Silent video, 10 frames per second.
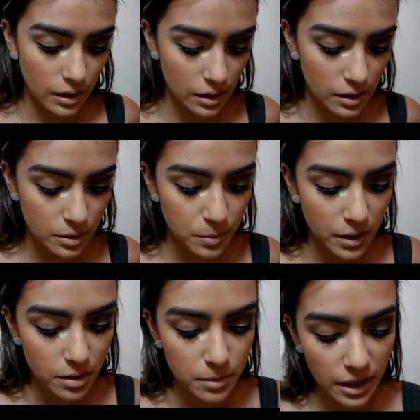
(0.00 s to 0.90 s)
esse
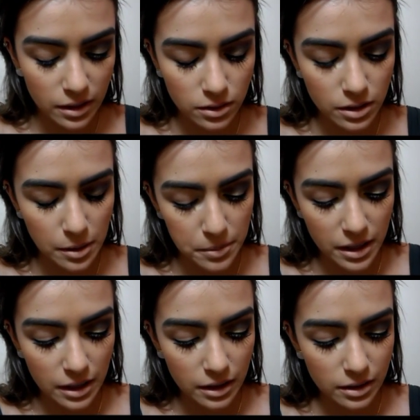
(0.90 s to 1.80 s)
pigmento da
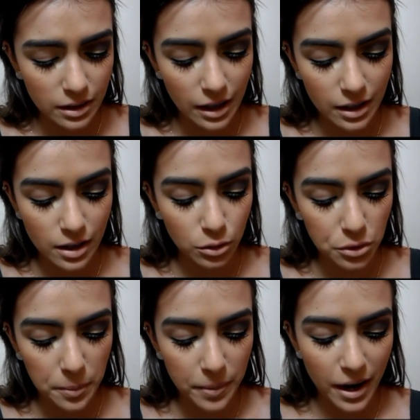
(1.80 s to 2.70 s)
MAC, tá? Eu tô
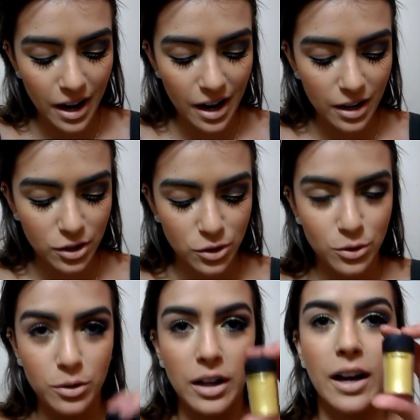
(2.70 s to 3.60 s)

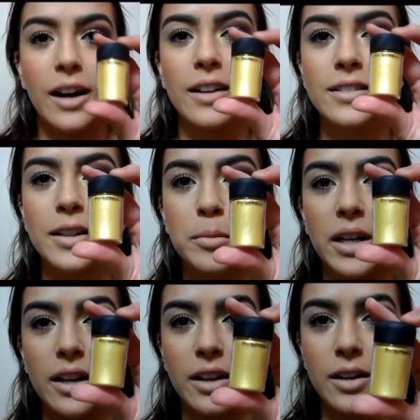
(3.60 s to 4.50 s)
apaixonada,
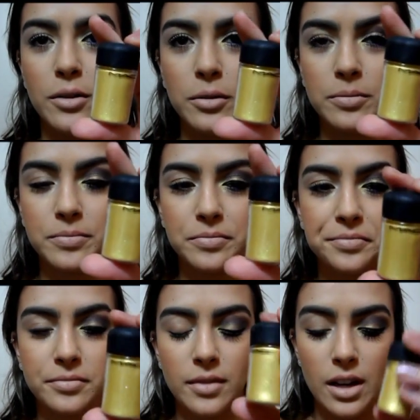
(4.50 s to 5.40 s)
amarelo.
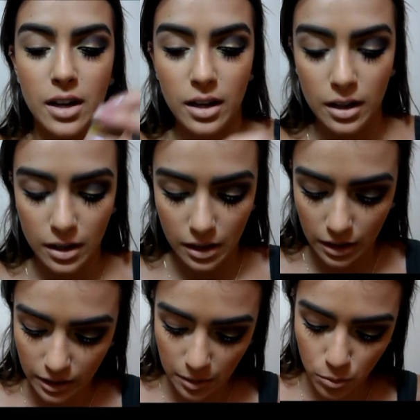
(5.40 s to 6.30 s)

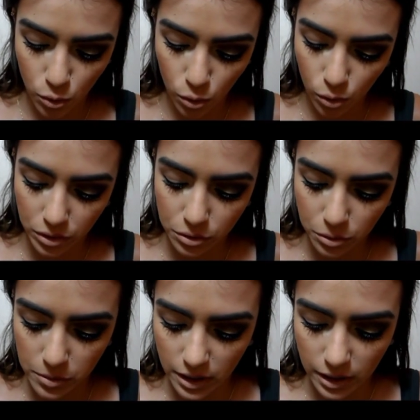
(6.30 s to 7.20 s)
Ele tem muito
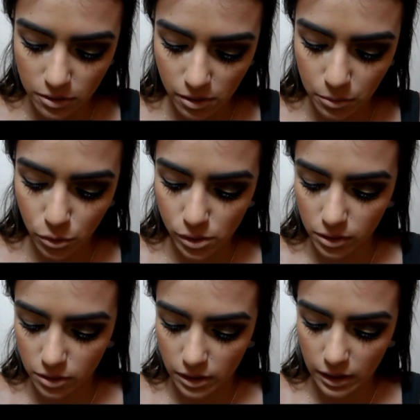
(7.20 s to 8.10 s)
brilho, é
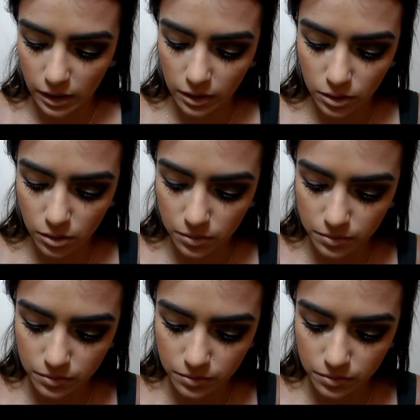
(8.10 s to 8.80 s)
muito lindo.